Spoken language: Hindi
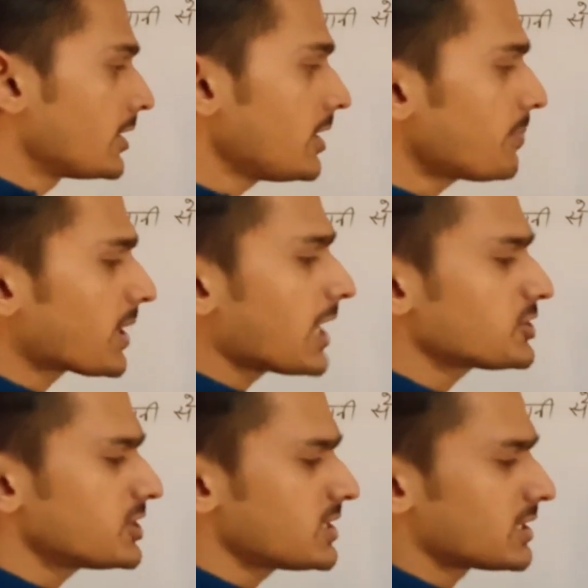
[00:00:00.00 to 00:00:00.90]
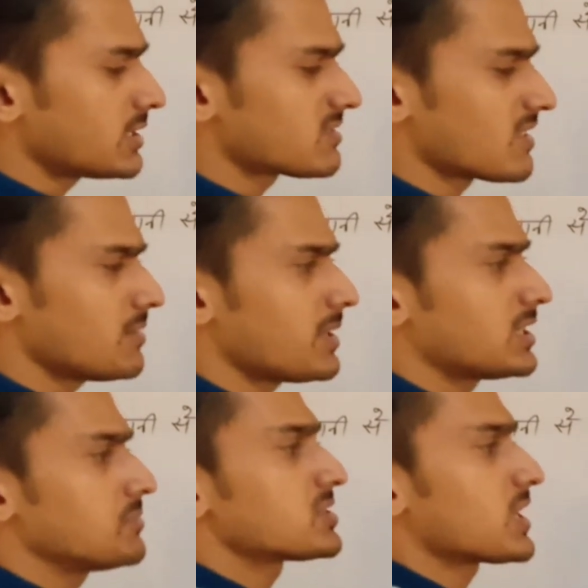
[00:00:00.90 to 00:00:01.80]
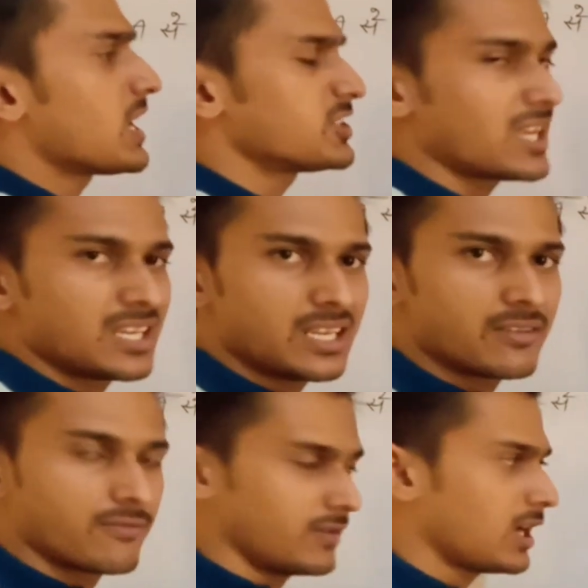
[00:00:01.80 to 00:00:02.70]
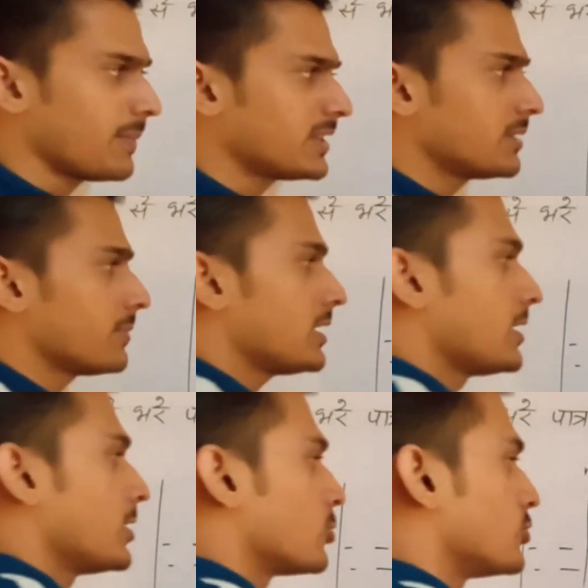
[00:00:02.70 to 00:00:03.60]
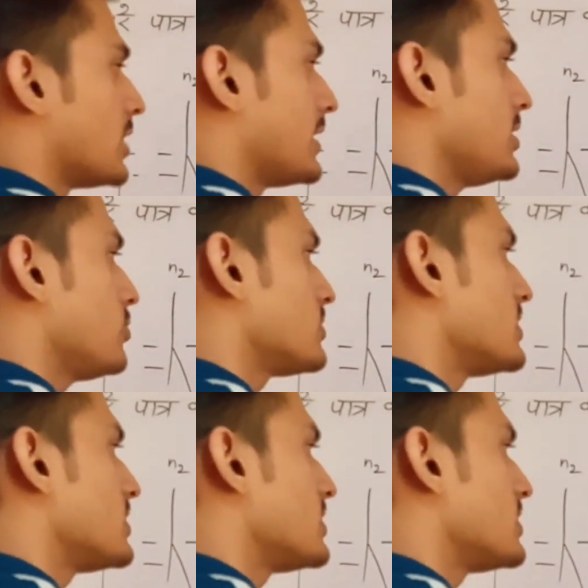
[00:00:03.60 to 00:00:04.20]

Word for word: ये प्रकाश की किरण सघन माध्यम से कहा जा रही है विरल माध्यम में तो जानी तो